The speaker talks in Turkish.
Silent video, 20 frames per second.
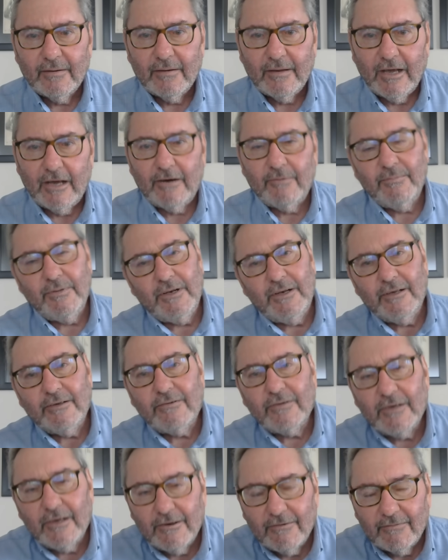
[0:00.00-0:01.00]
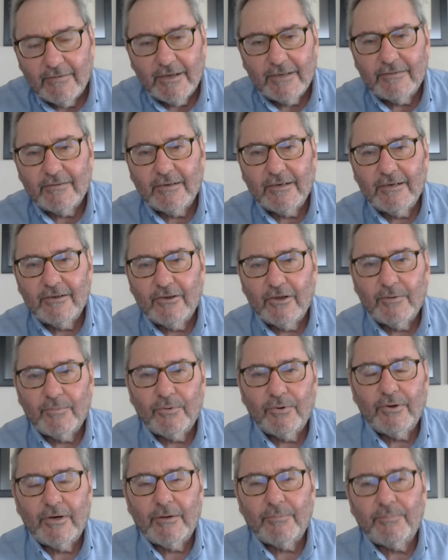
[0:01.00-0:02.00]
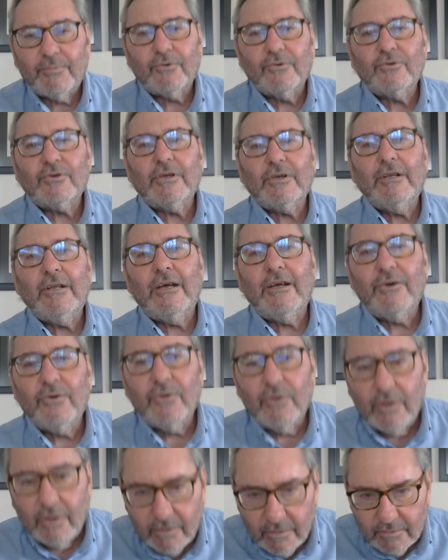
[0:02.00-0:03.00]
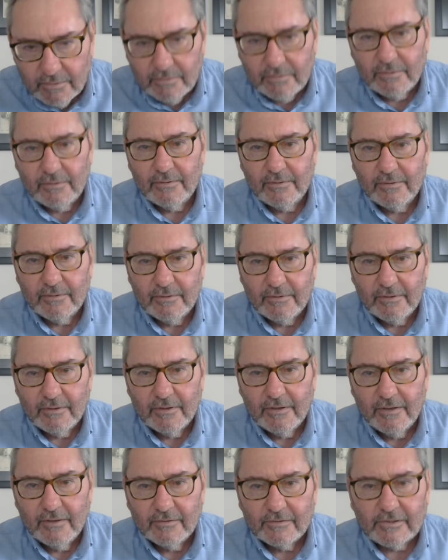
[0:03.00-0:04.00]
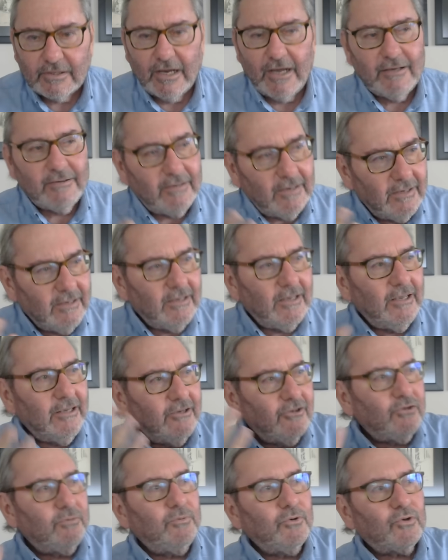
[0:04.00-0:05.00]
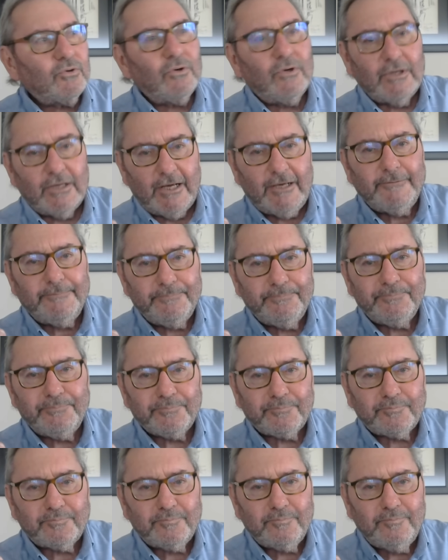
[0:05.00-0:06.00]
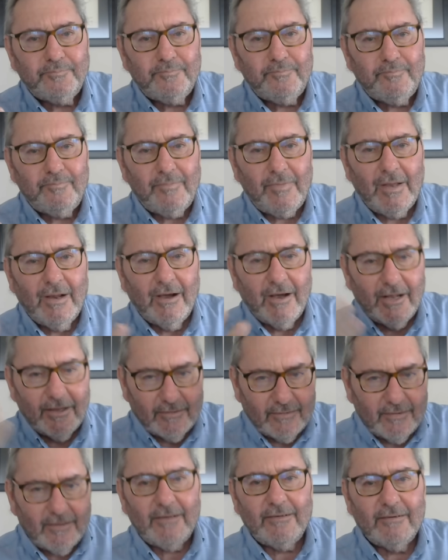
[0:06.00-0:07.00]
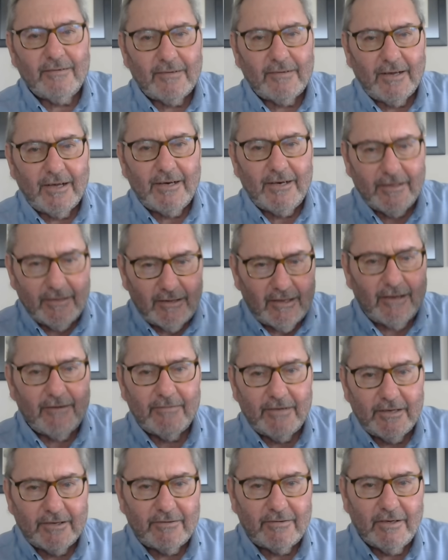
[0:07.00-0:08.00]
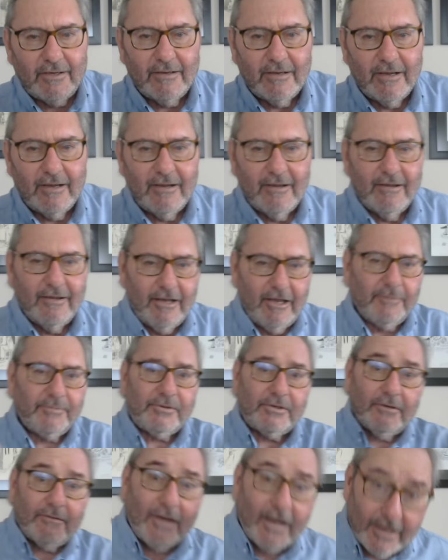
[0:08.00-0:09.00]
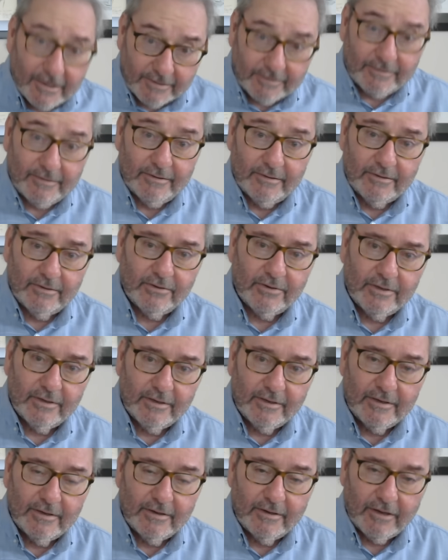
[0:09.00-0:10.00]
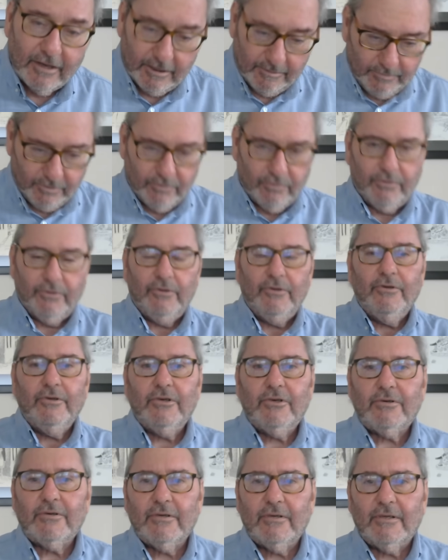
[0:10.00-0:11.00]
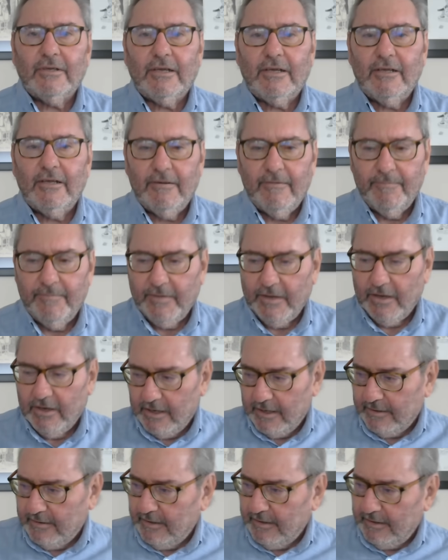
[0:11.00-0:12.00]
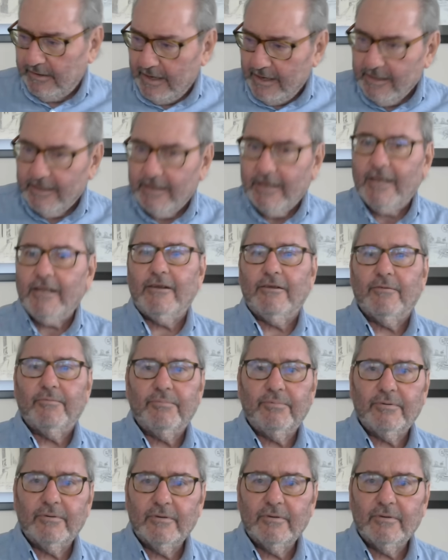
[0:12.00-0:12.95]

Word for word: Her milletin envanterinde böyle projeler yok. Zaten gelişmiş olan 6-7 tane devletin hepsi var. Ama onun dışında arkadan gelip